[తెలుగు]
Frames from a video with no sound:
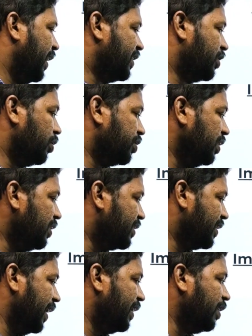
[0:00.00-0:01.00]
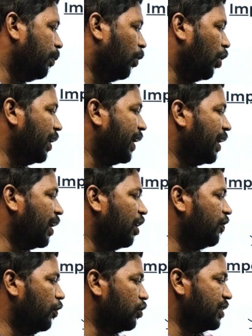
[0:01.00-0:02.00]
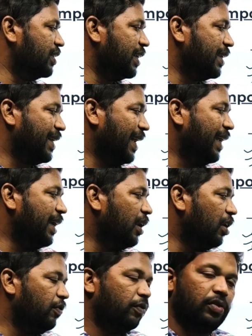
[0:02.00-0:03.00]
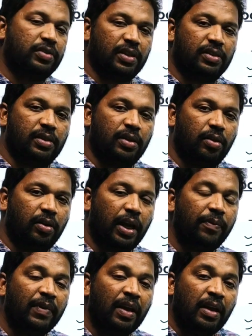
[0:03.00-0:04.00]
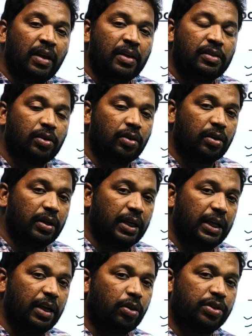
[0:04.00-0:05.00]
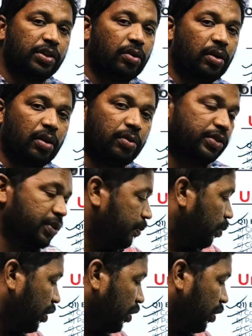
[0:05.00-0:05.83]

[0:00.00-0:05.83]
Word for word: సో నెక్స్ట్ క్వశ్చన్ స్టేట్ ది పాలిగన్ లా ఆఫ్ ఫోర్సెస్ అండ్ ట్రయాంగిల్ ఆఫ్ ఫోర్సెస్ ఓకే సో ఈ క్వశ్చన్ కూడా కొంచెం